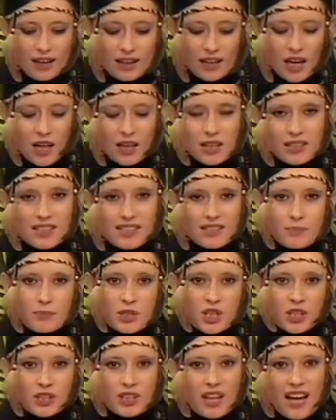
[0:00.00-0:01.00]
Как
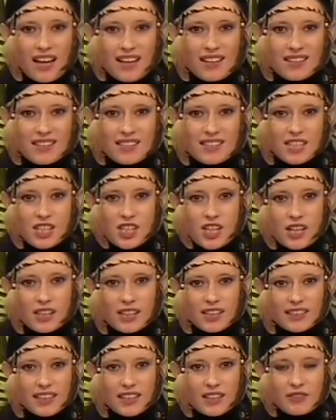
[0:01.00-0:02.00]
пчела
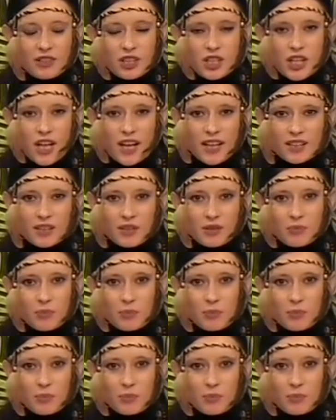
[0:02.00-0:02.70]
зажала не отвечает